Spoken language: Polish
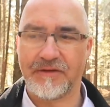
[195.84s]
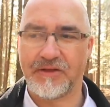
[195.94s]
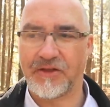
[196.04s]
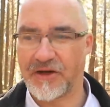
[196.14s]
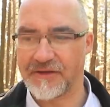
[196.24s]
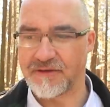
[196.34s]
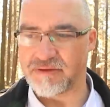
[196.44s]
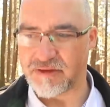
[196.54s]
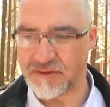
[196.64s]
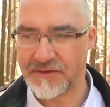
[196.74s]
i teraz
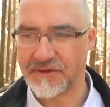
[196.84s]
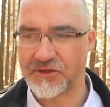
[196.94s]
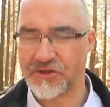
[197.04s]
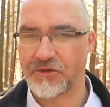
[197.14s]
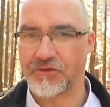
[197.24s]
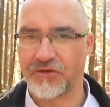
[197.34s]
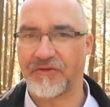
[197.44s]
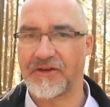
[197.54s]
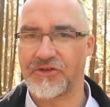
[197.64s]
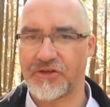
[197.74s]
jest decyzja, czy to
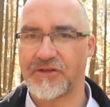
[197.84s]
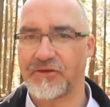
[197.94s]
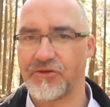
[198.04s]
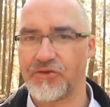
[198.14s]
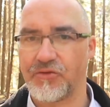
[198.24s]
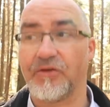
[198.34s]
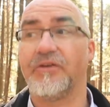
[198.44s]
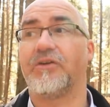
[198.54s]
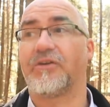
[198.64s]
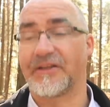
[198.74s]
trwa, czy się skończyło.
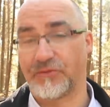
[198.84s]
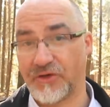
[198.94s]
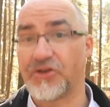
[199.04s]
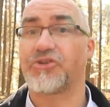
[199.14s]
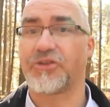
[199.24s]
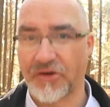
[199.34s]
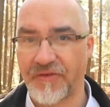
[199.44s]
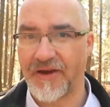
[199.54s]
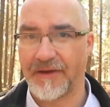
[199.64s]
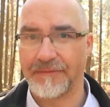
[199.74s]
Okazuje się, że
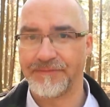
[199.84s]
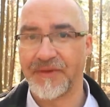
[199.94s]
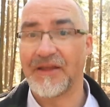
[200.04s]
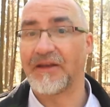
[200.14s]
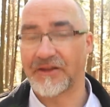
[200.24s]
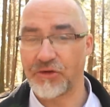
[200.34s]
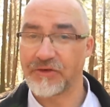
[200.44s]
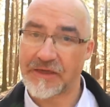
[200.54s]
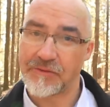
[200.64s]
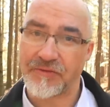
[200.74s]
trwa.
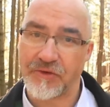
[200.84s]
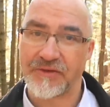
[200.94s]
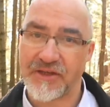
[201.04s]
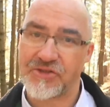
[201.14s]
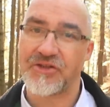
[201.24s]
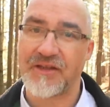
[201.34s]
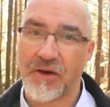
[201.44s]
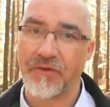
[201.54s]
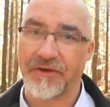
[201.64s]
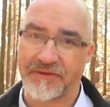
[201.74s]
Dlatego dałem w kontekście
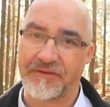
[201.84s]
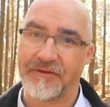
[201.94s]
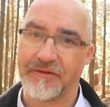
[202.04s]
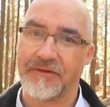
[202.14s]
dauert.